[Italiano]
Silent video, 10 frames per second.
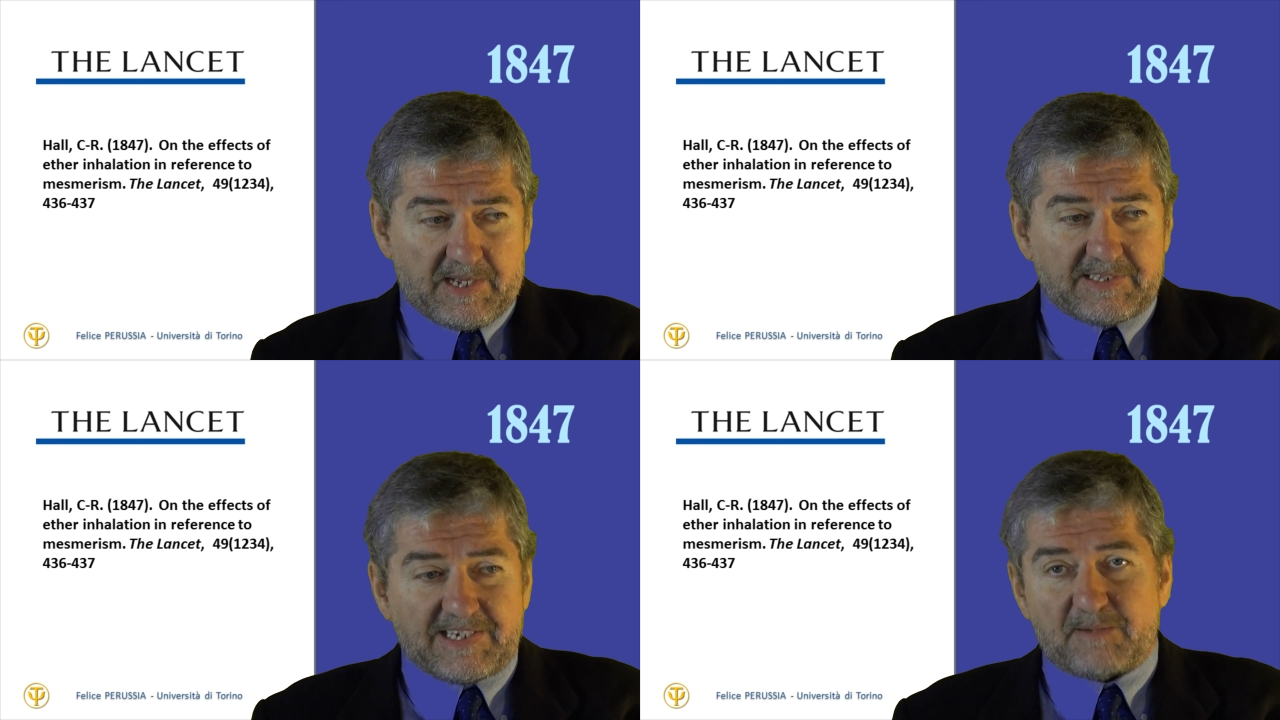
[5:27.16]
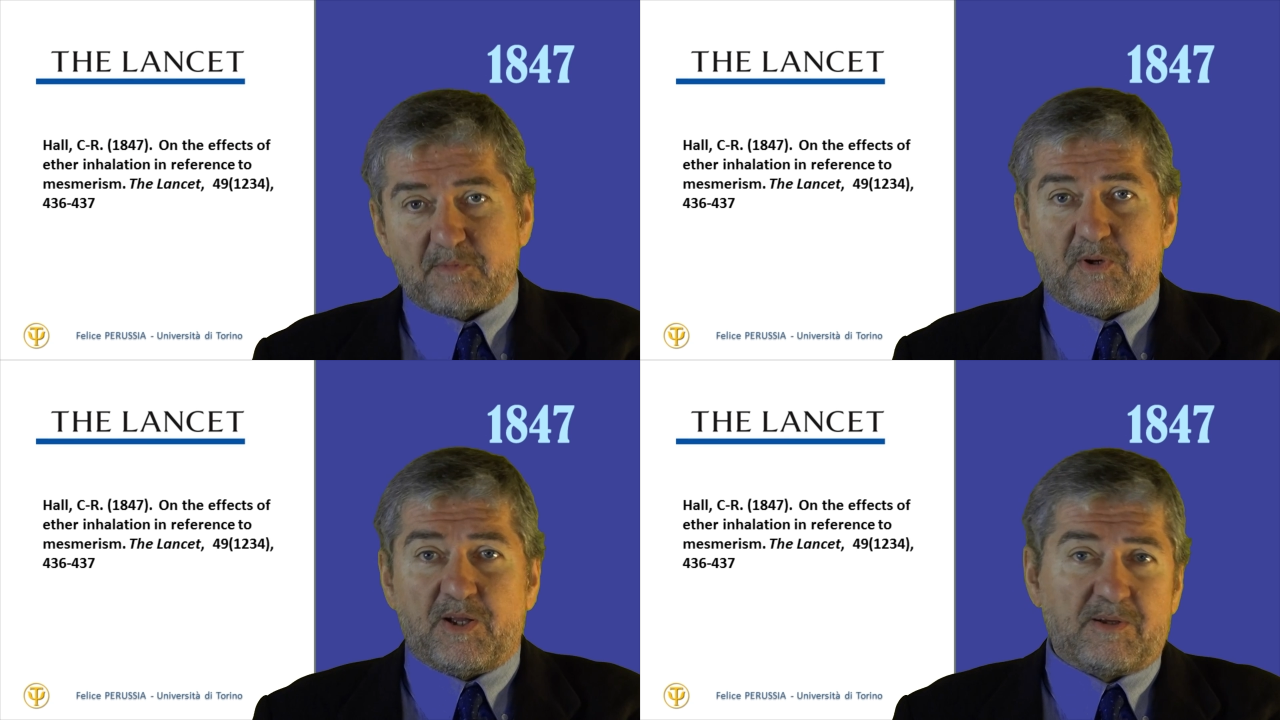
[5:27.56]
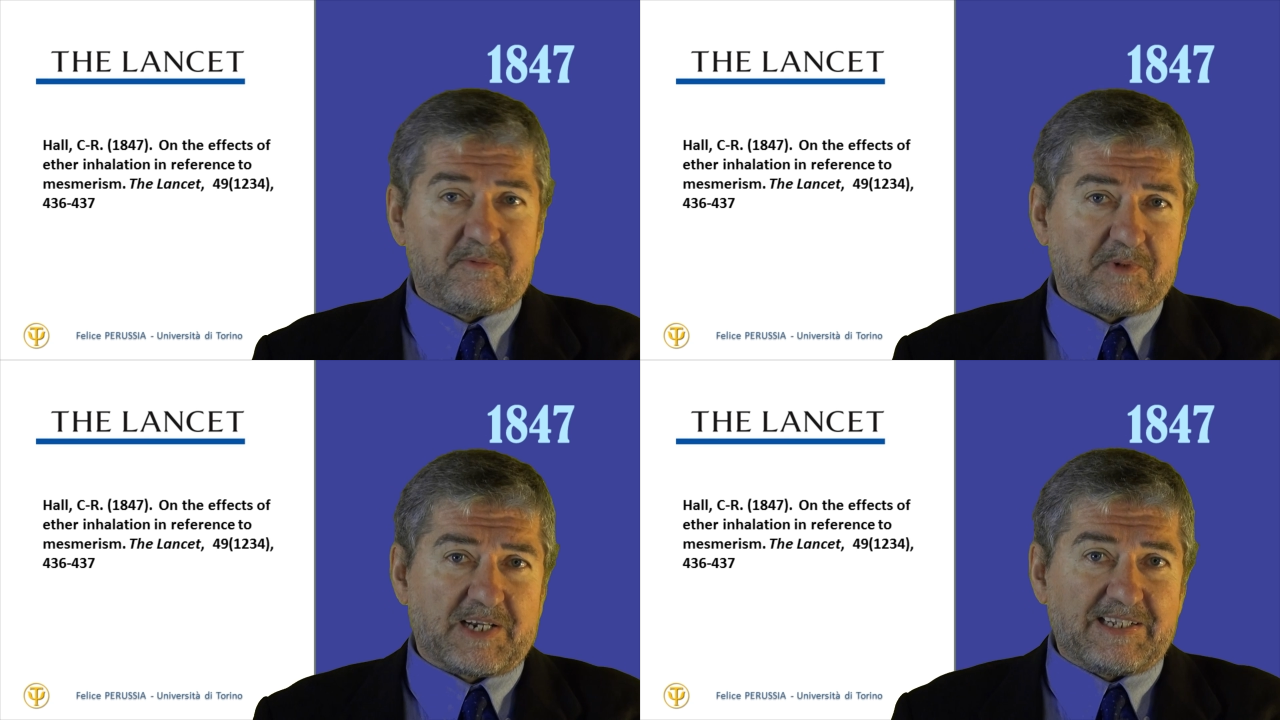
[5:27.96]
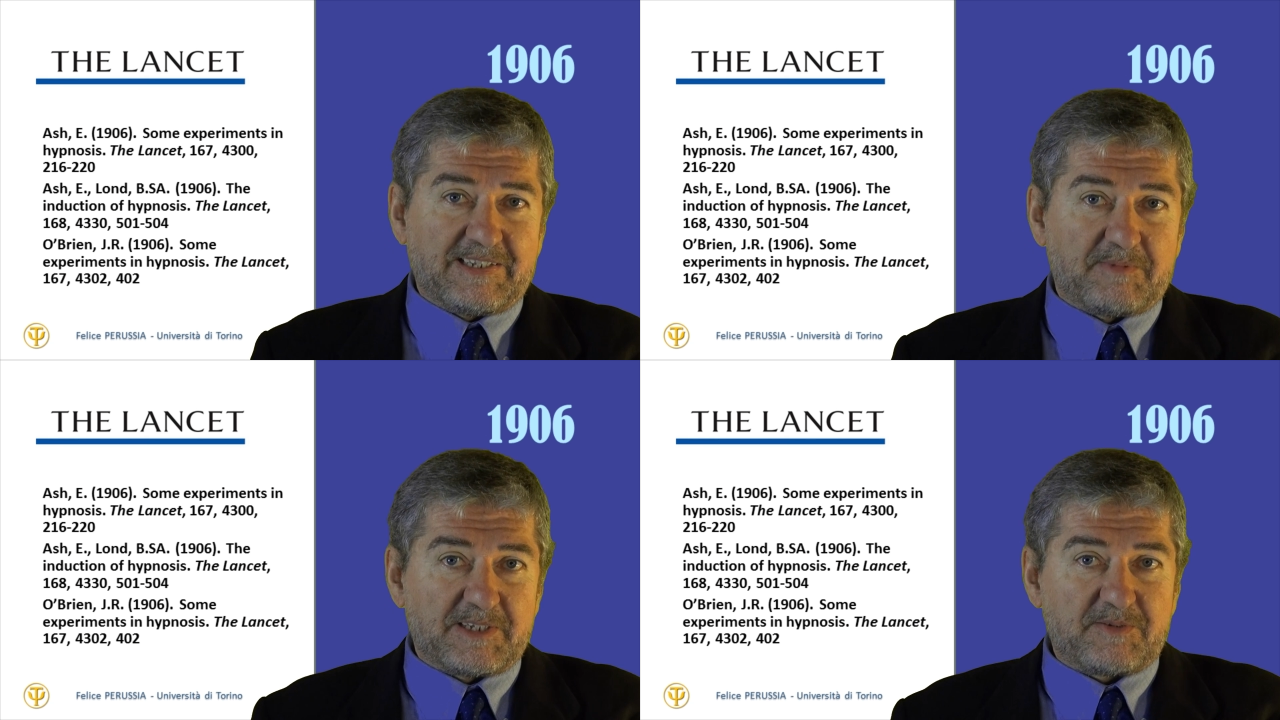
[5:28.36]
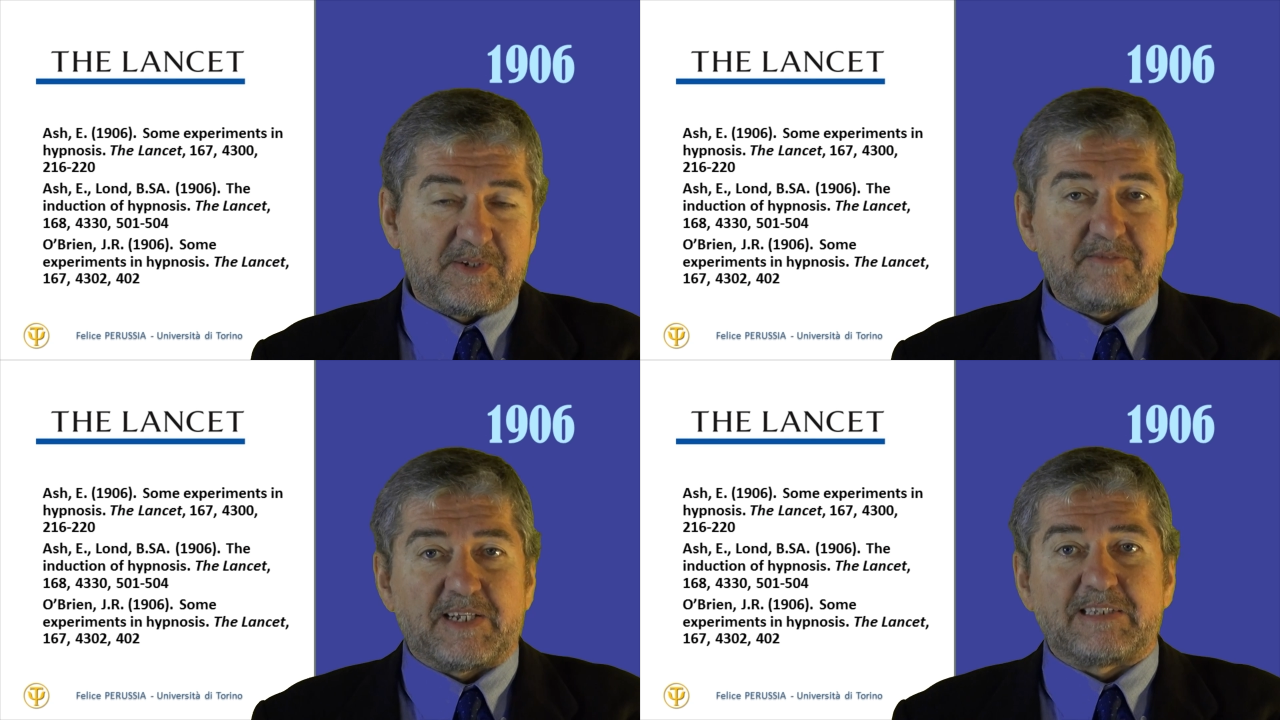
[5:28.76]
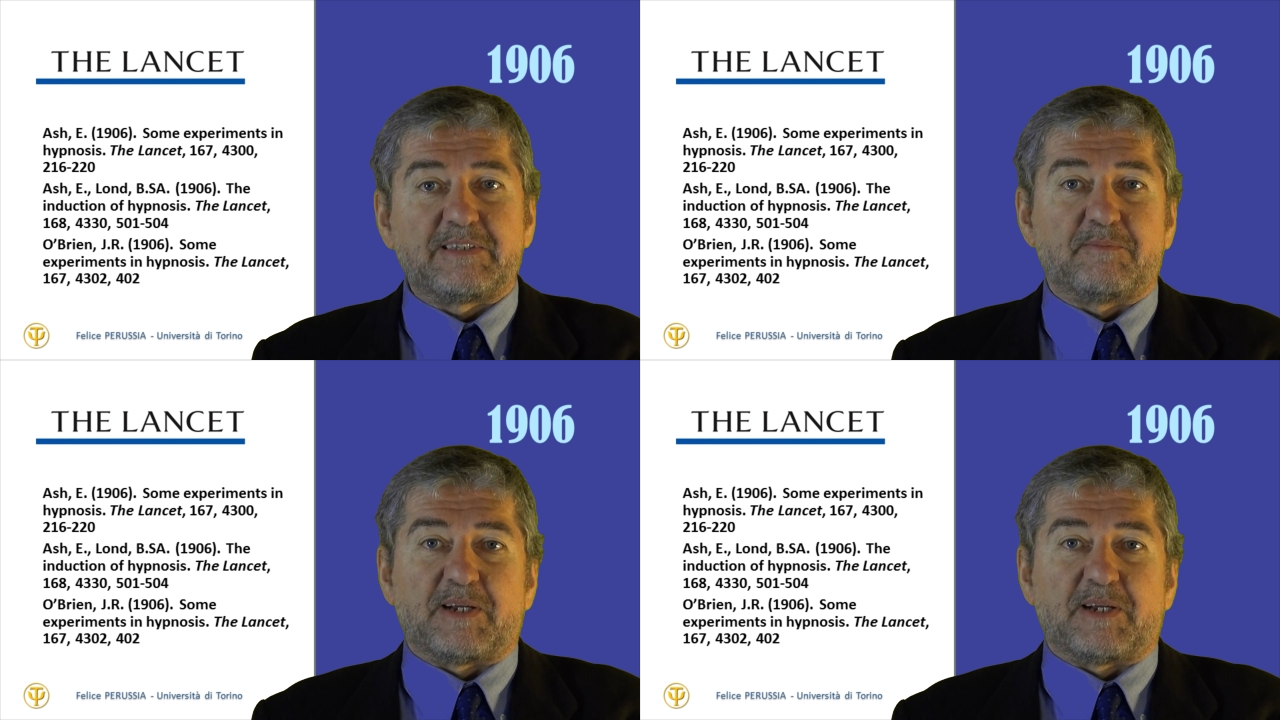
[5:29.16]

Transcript: Andiamo un grande balzo in avanti,